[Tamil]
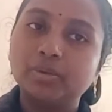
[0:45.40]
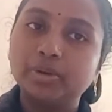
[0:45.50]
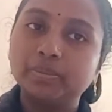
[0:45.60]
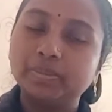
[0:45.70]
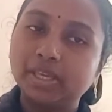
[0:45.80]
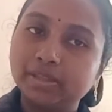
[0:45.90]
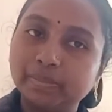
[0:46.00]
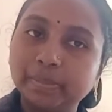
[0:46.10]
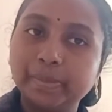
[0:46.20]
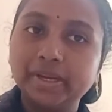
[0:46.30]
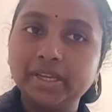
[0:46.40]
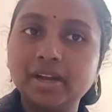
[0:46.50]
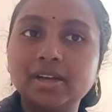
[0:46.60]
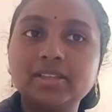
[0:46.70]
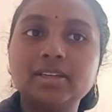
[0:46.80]
ஒரு எதுவுமே
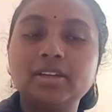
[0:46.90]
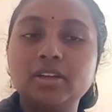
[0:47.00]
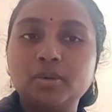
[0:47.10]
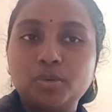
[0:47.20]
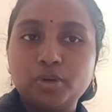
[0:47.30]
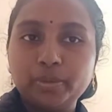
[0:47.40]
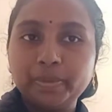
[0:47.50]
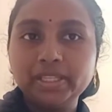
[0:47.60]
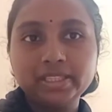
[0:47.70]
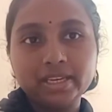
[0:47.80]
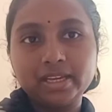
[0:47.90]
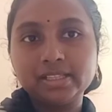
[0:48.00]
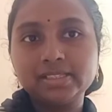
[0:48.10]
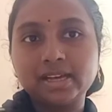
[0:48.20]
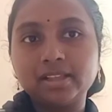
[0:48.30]
படிக்காத ஒன்றுமே
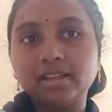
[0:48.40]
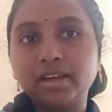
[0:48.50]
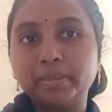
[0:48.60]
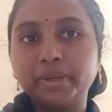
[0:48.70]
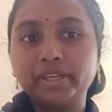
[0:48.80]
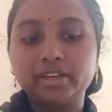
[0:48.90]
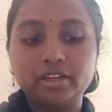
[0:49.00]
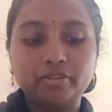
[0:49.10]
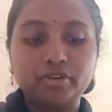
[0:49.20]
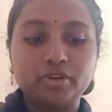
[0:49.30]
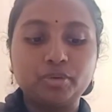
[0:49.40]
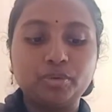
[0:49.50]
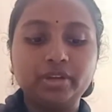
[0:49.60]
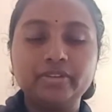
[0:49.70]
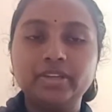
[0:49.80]
தெரியாத சாதாரணமாக இருக்கிறவங்க
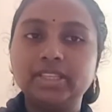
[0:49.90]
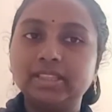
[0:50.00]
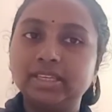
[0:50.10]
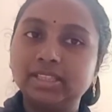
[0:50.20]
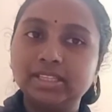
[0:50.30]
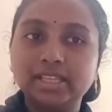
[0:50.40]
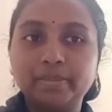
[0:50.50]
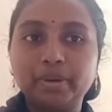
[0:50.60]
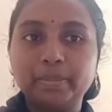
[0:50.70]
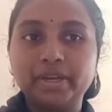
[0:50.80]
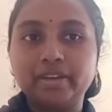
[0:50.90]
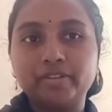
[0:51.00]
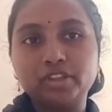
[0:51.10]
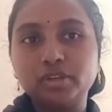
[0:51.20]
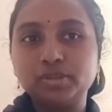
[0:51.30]
கூட இந்த
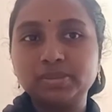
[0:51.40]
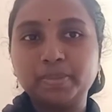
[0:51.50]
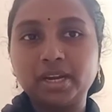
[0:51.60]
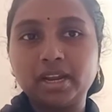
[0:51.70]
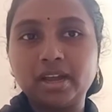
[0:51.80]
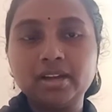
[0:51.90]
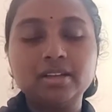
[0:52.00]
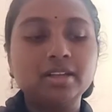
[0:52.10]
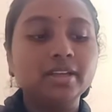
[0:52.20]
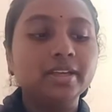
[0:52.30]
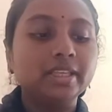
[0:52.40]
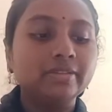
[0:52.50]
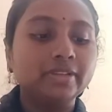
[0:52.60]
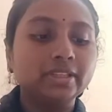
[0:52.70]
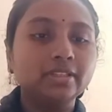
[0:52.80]
தெர்மாமீட்டர் வந்து யூஸ் பண்ணலாம்
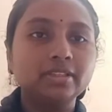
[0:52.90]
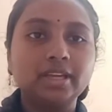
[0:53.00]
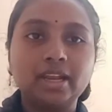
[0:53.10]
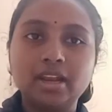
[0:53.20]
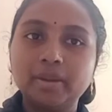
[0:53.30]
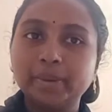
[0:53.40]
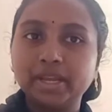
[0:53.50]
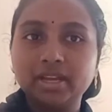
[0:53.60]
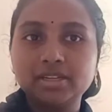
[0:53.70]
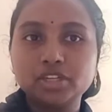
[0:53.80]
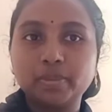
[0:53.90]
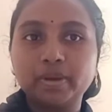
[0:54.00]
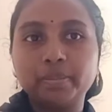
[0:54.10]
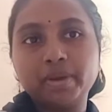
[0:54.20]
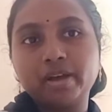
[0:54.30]
இது வந்து எல்லா மெடிக்கல்
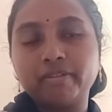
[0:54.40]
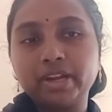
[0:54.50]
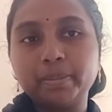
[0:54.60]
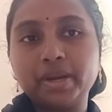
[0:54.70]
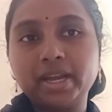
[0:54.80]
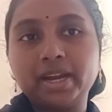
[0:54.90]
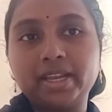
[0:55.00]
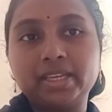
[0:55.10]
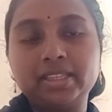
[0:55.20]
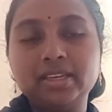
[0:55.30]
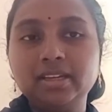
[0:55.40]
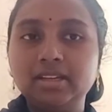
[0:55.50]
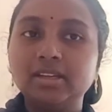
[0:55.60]
ஷாப்லேயுமே அவைலபிளாக கிடைக்கிது